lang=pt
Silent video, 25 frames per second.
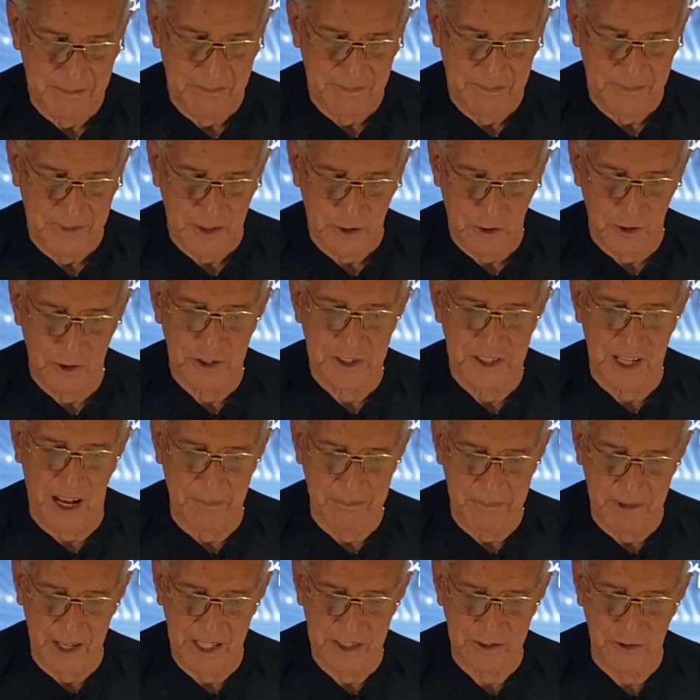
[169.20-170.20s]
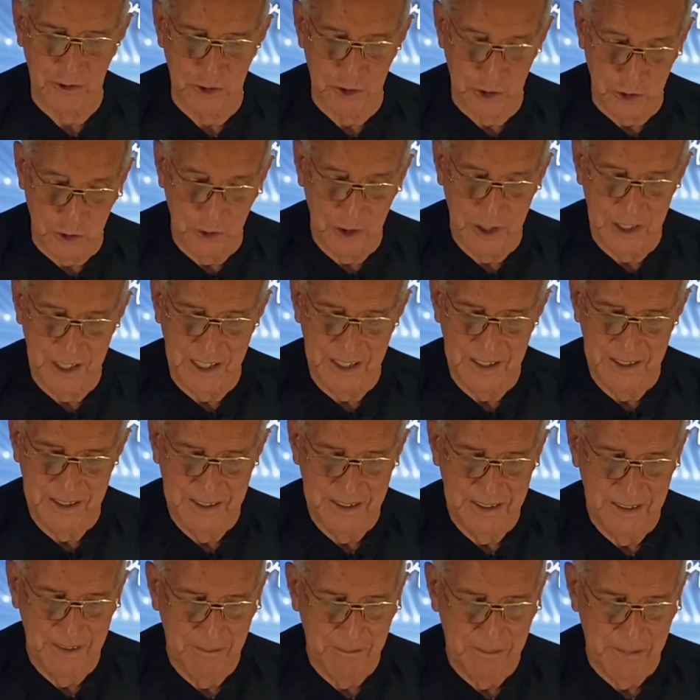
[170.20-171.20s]
cruzamento, Julian,
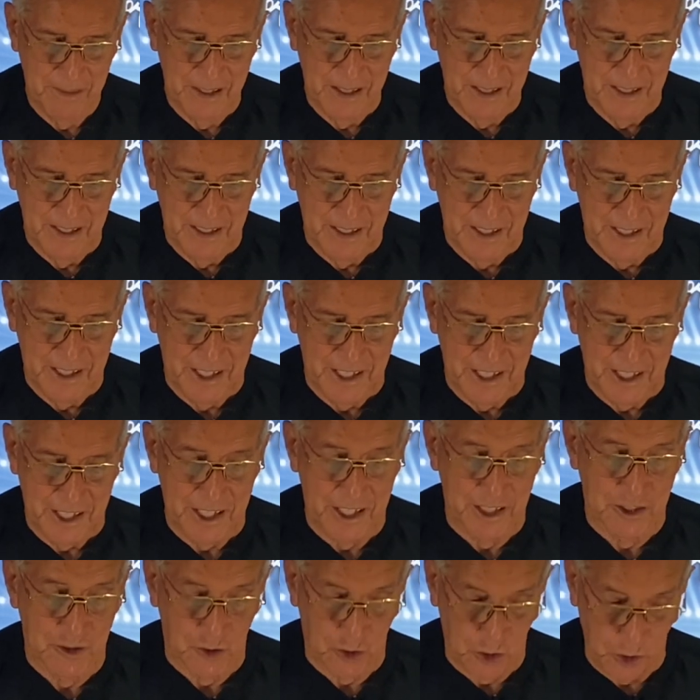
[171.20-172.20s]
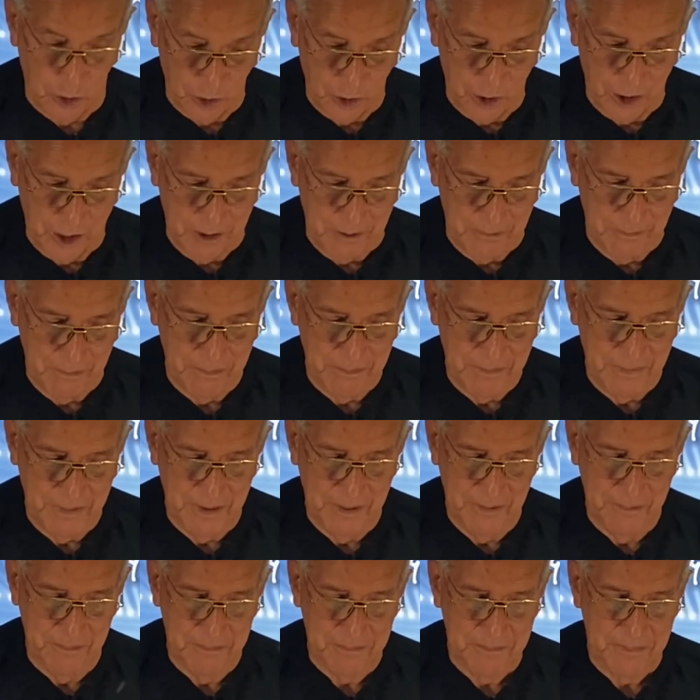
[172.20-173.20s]
entrou
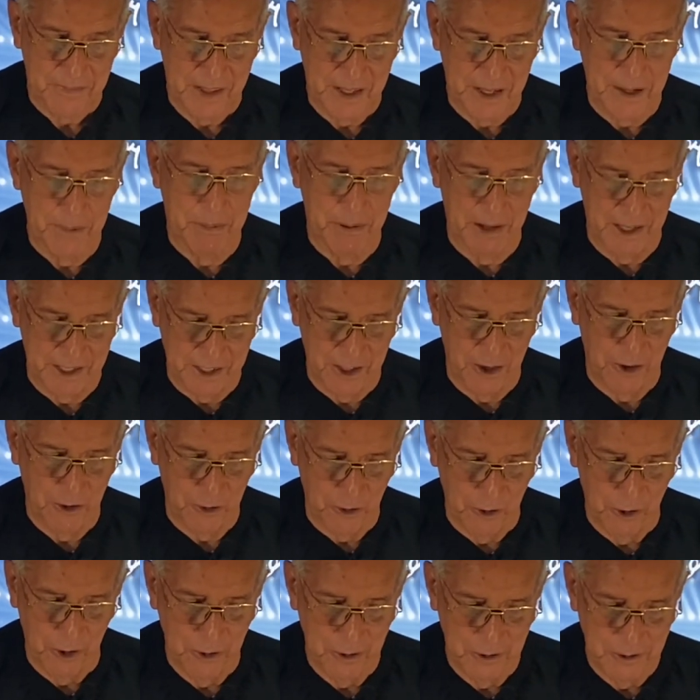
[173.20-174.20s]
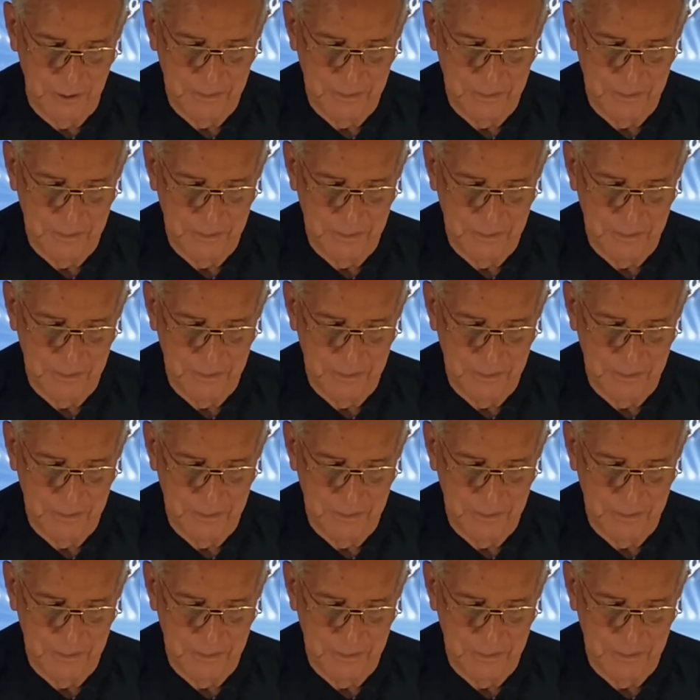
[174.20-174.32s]
e perdeu o gol.